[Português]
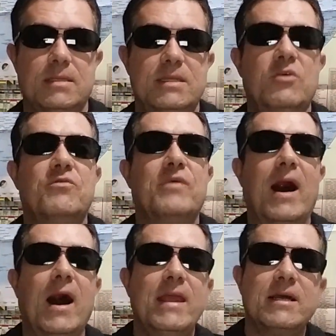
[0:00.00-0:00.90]
Não
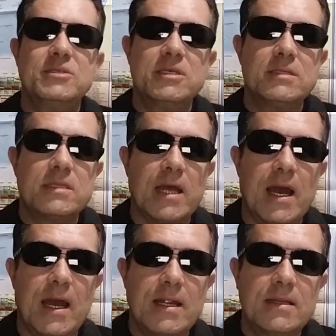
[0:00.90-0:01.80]
vai
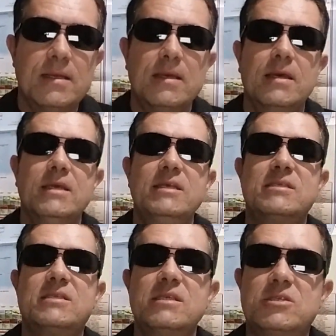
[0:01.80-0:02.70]
adiantar
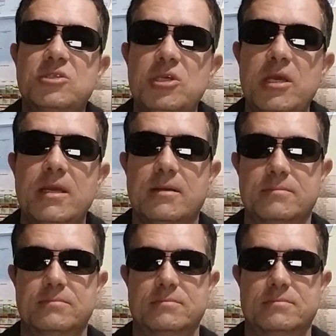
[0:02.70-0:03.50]
insistir.